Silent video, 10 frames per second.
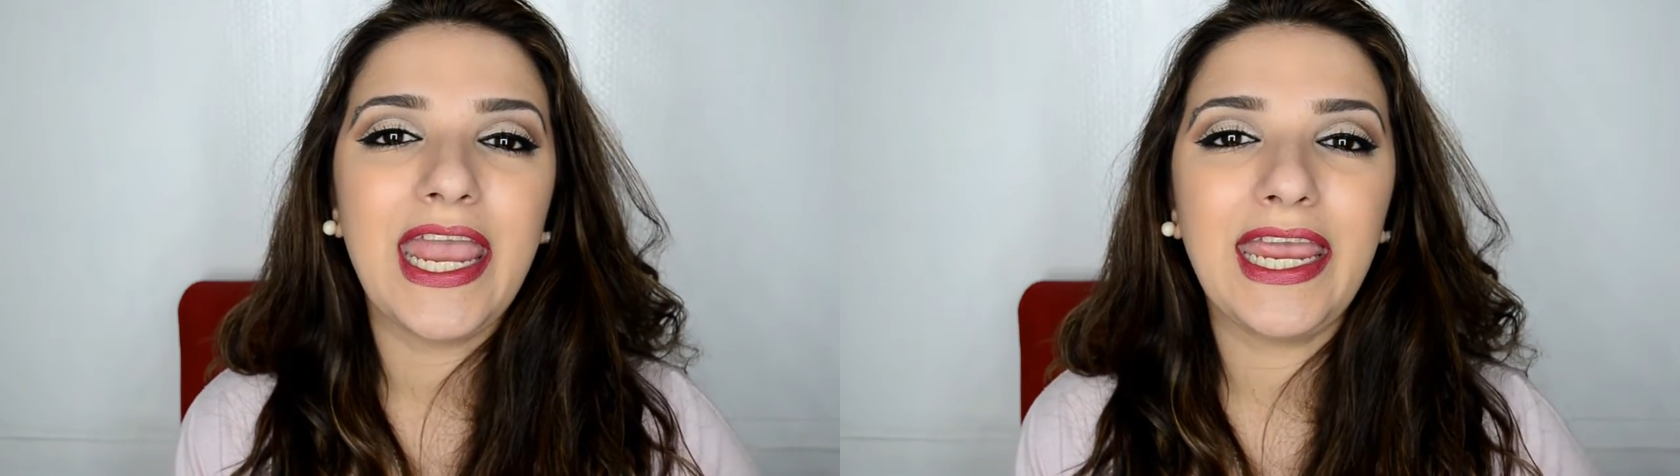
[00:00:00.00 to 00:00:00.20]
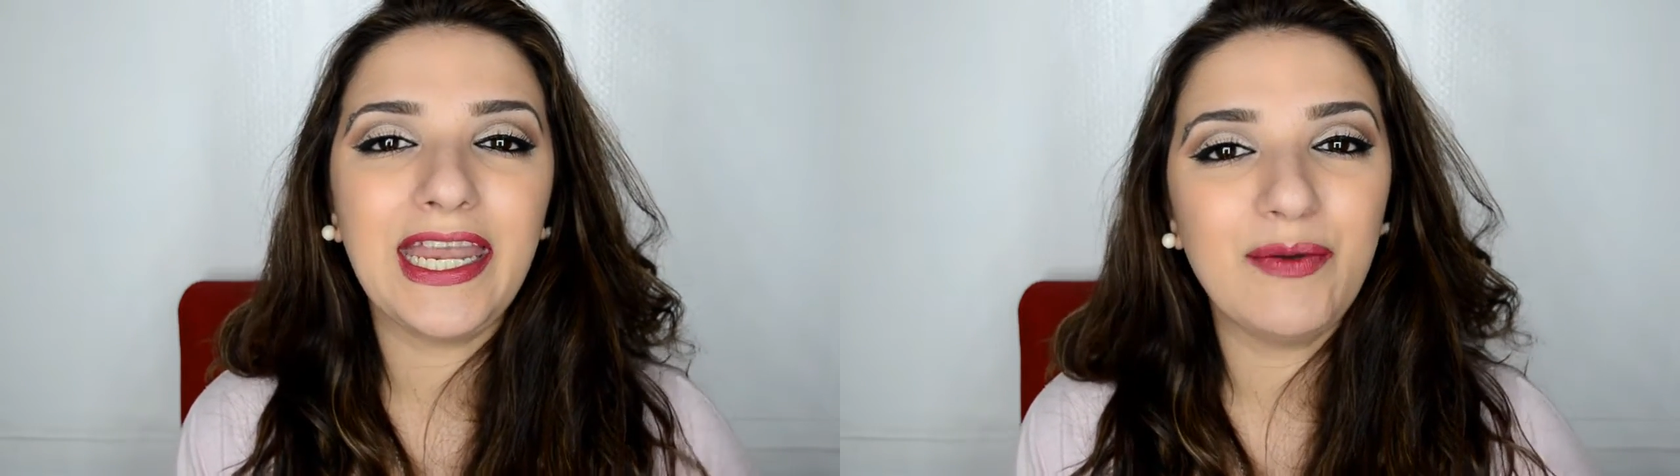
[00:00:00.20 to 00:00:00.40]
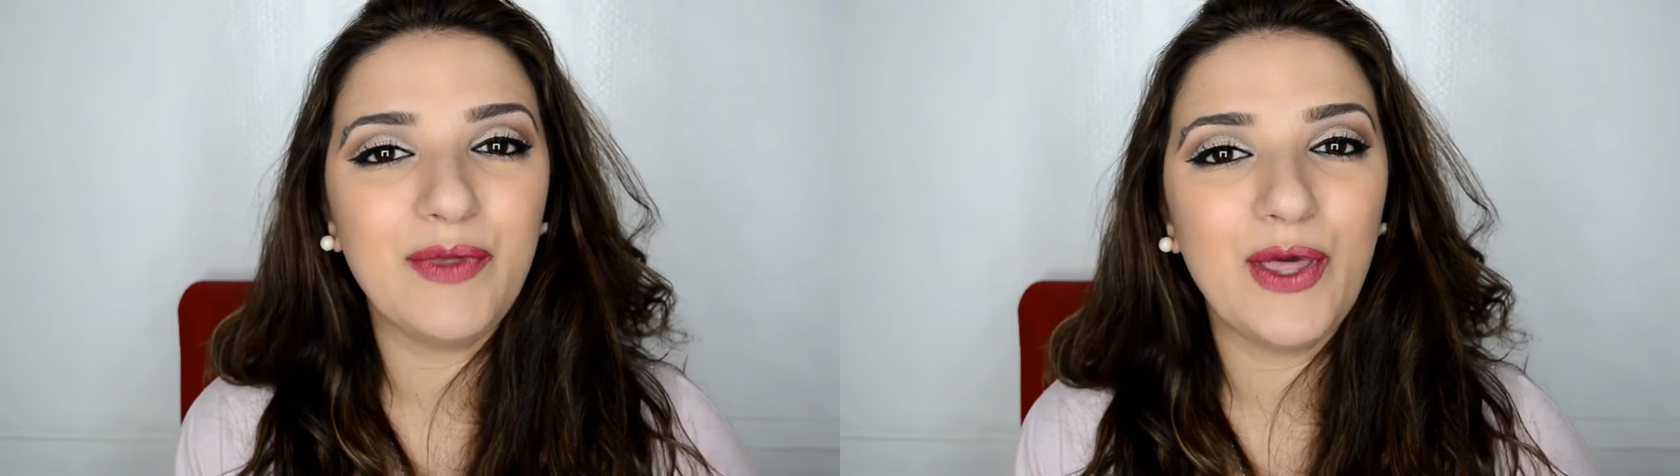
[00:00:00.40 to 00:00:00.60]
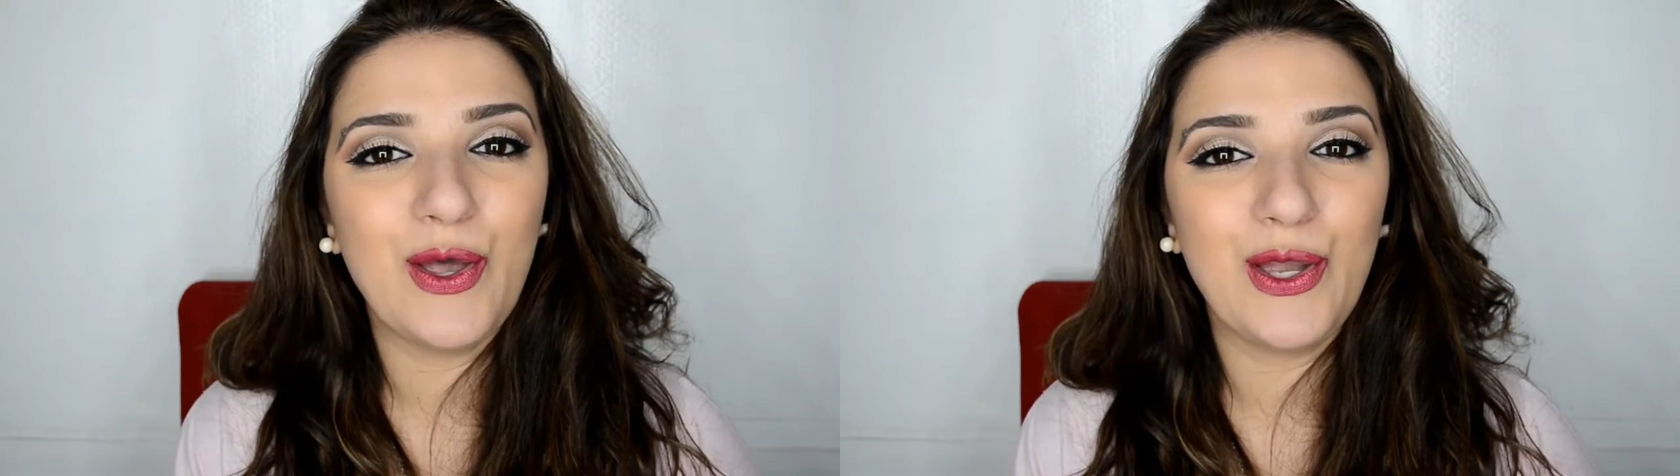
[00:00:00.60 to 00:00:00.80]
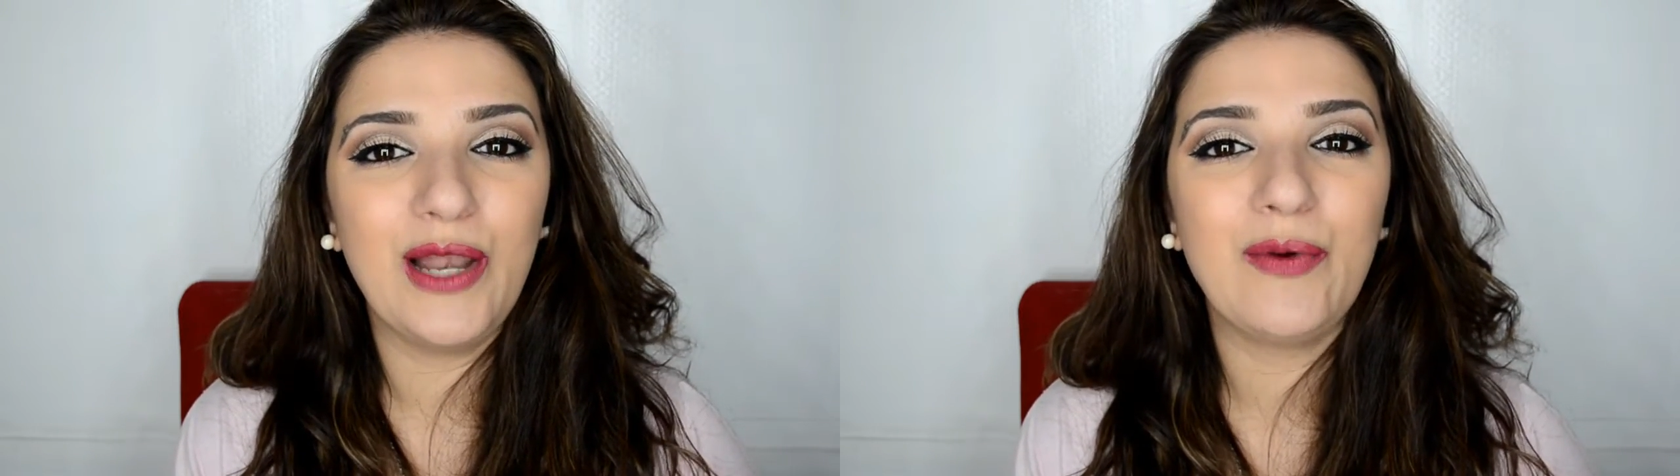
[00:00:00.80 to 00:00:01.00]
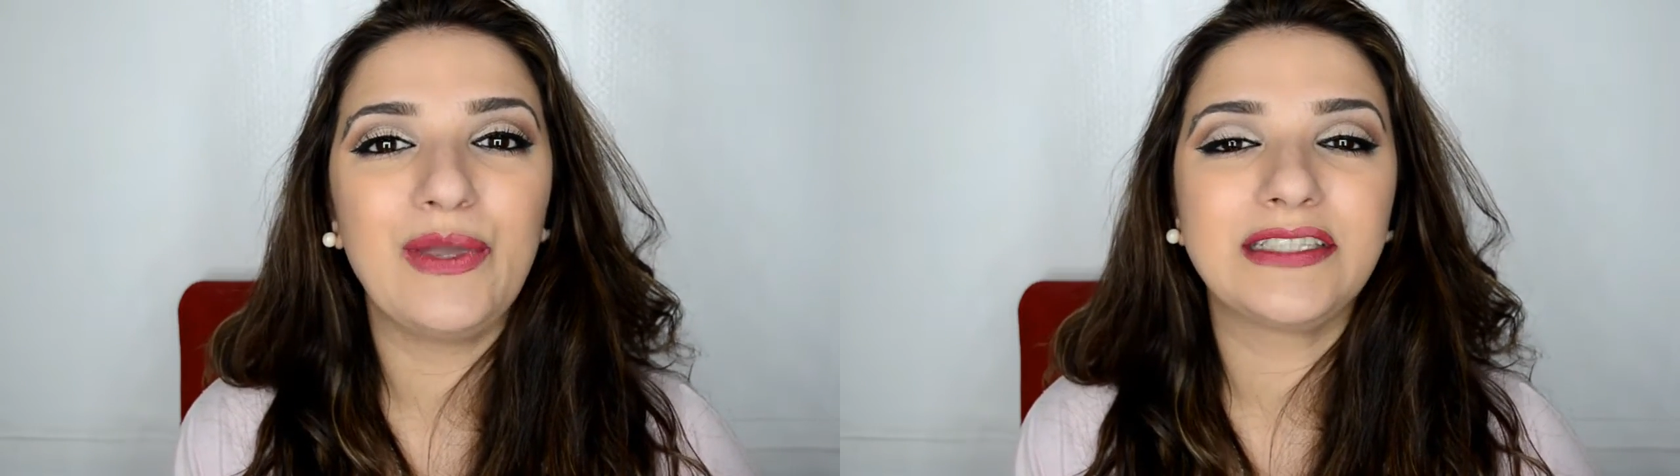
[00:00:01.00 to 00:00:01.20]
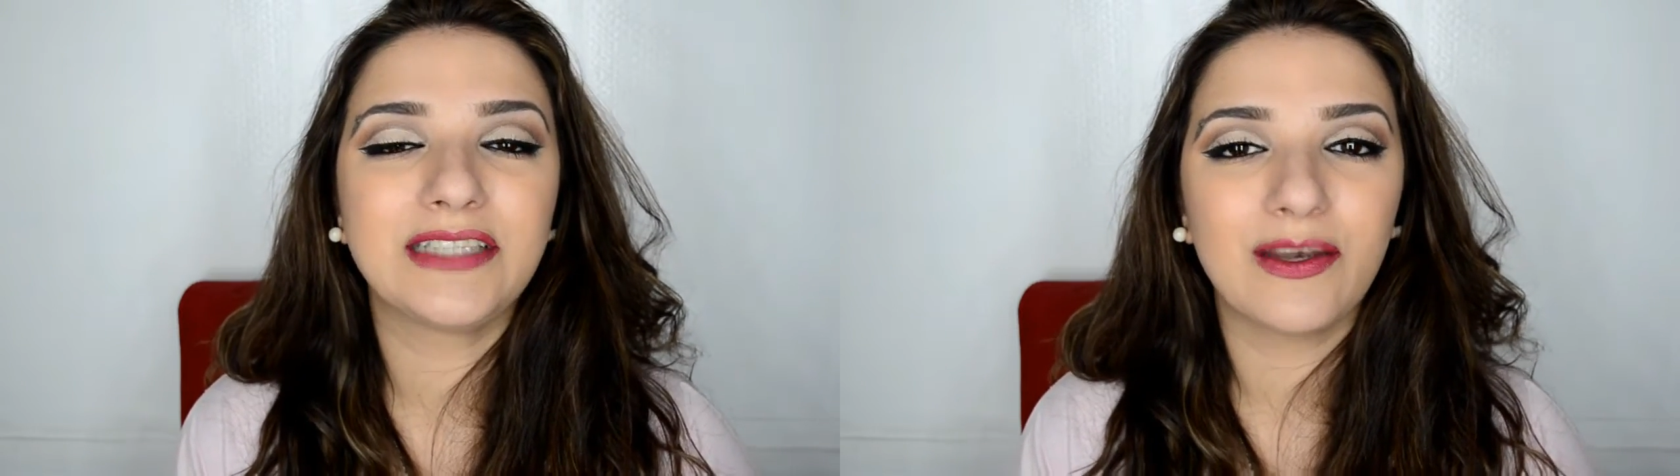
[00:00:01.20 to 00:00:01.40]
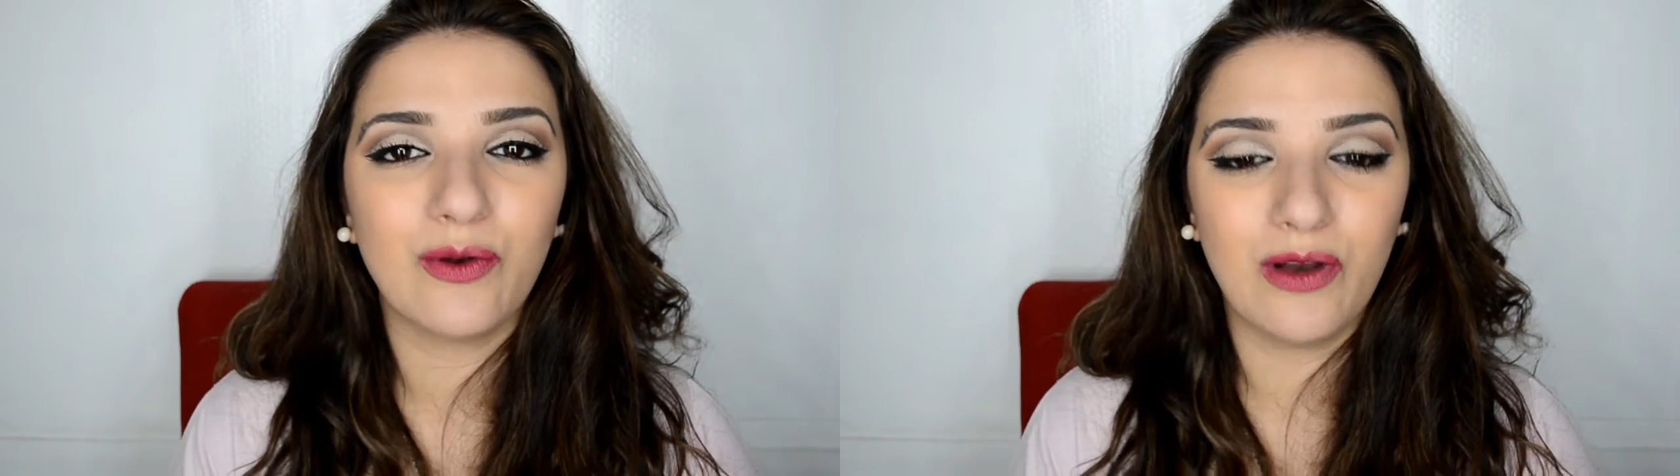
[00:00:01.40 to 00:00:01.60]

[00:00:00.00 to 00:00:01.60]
En el vídeo de hoy les voy a hacer